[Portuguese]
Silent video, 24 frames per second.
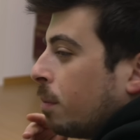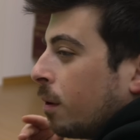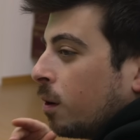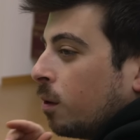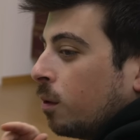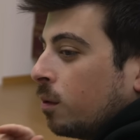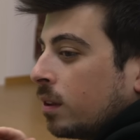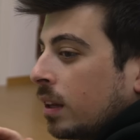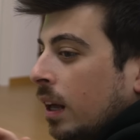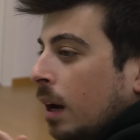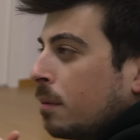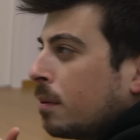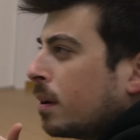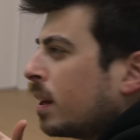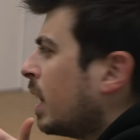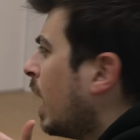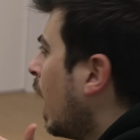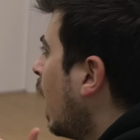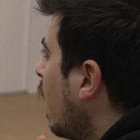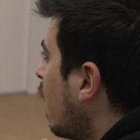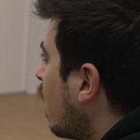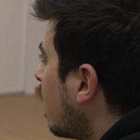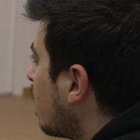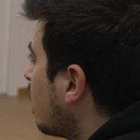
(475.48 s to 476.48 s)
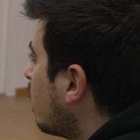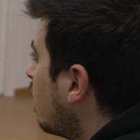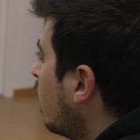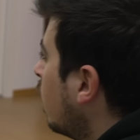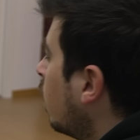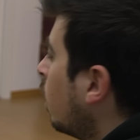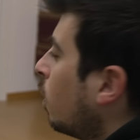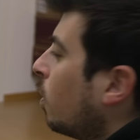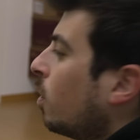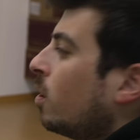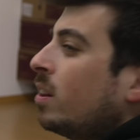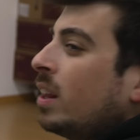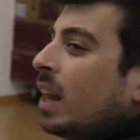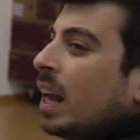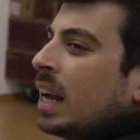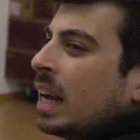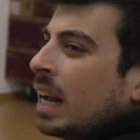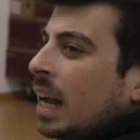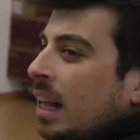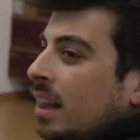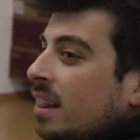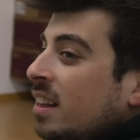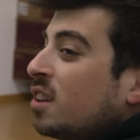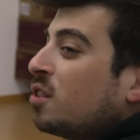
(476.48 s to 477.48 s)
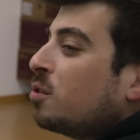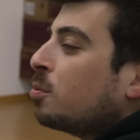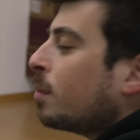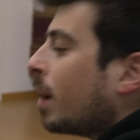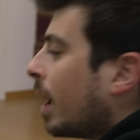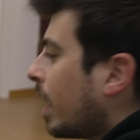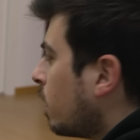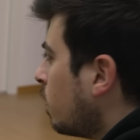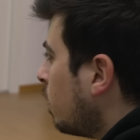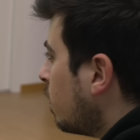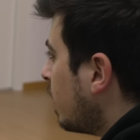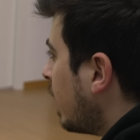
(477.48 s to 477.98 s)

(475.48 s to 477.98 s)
perguntar, Bernardo, onde é que andas? Porquê é que não